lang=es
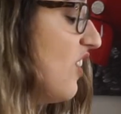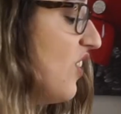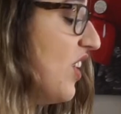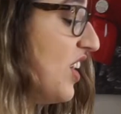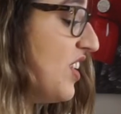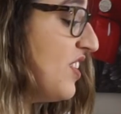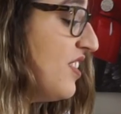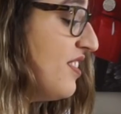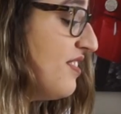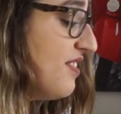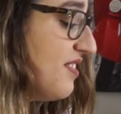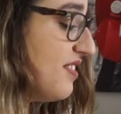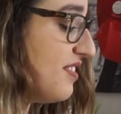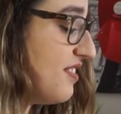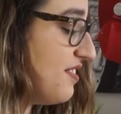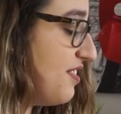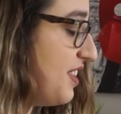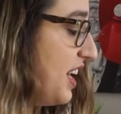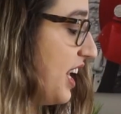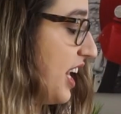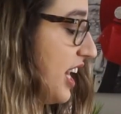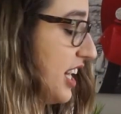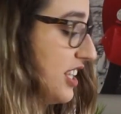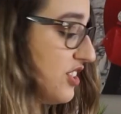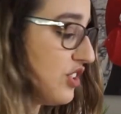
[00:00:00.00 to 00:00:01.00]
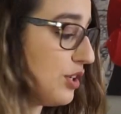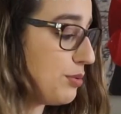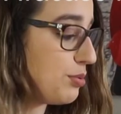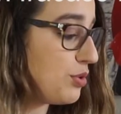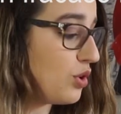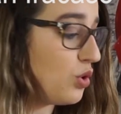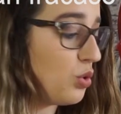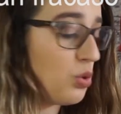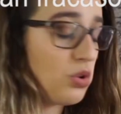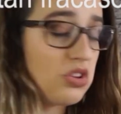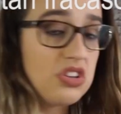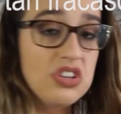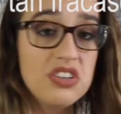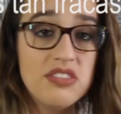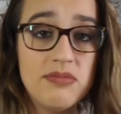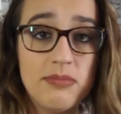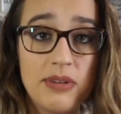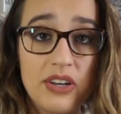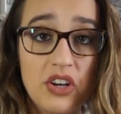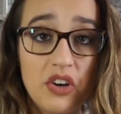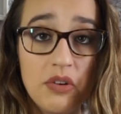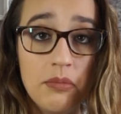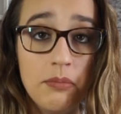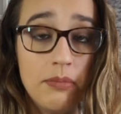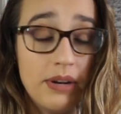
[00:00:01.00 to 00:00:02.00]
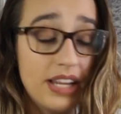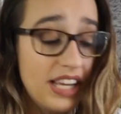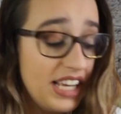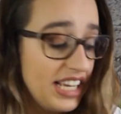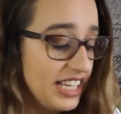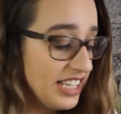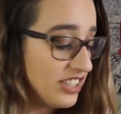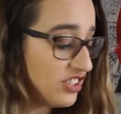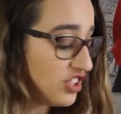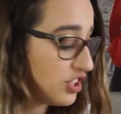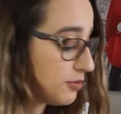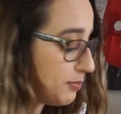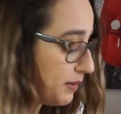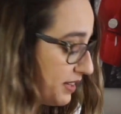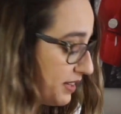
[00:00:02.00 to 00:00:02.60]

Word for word: Luego, fracaso absoluto, me compré estos